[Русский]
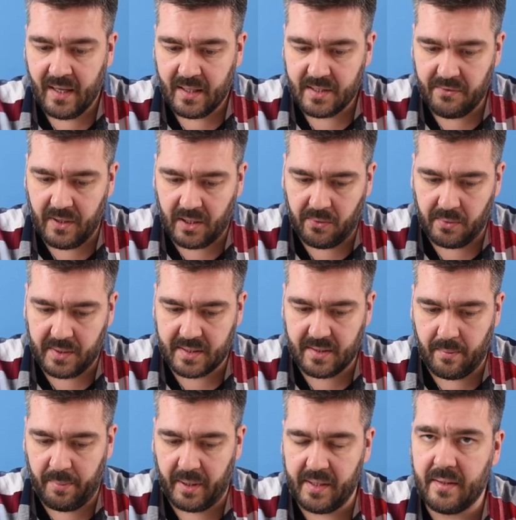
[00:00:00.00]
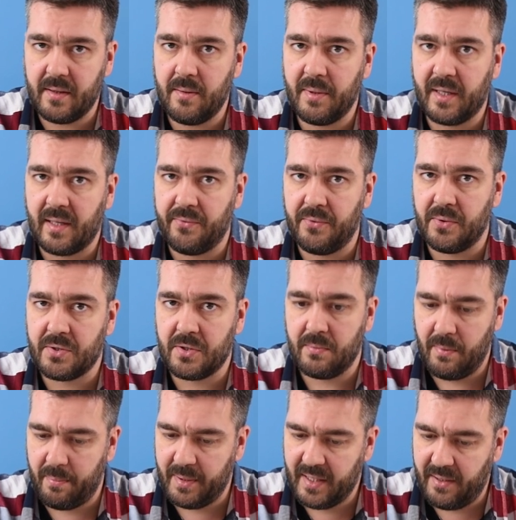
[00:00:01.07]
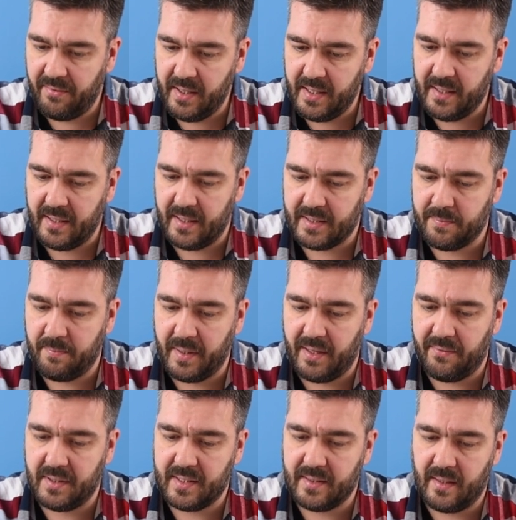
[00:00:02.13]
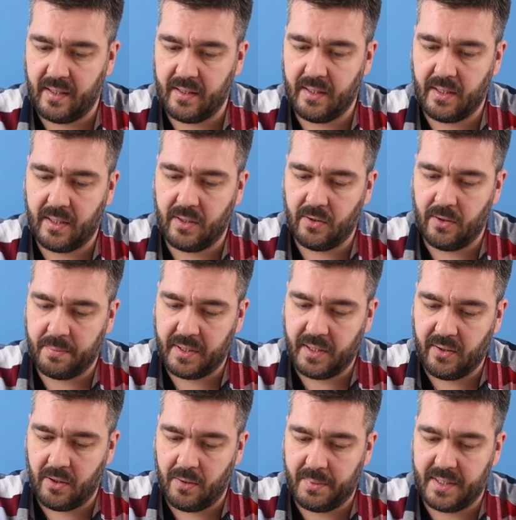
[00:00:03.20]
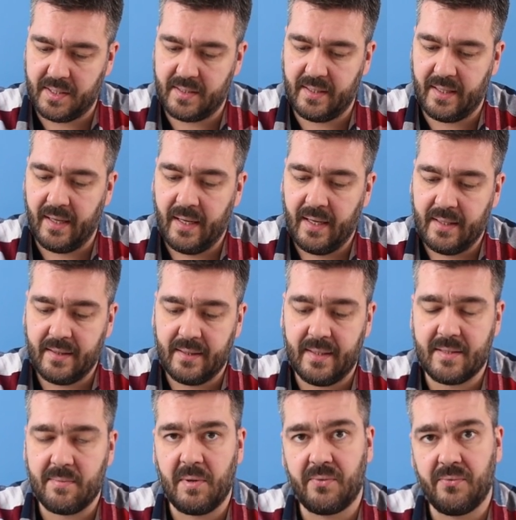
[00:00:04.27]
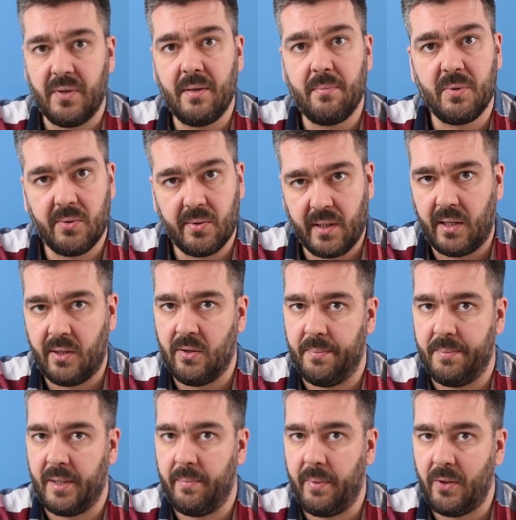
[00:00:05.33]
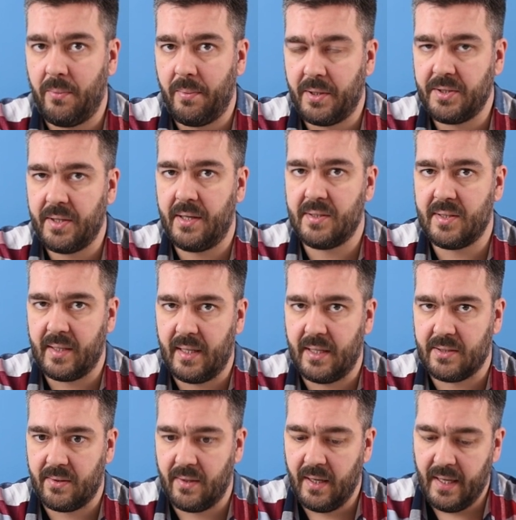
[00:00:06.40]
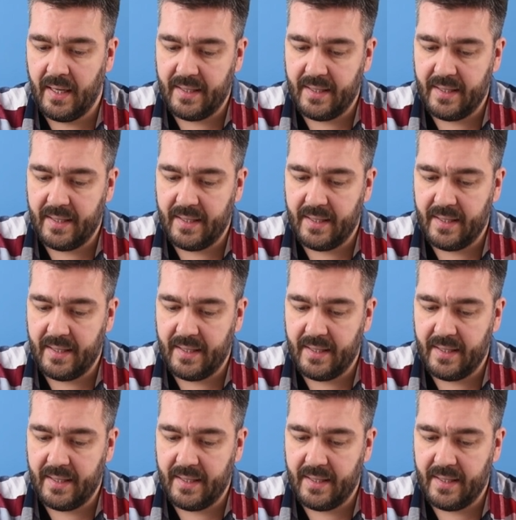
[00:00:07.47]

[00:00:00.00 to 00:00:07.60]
Сверху у нас дополнительный микрофон шумоподавления, а с правой стороны кнопки громкости. На смартфоне много кнопок, предупреждаю сразу.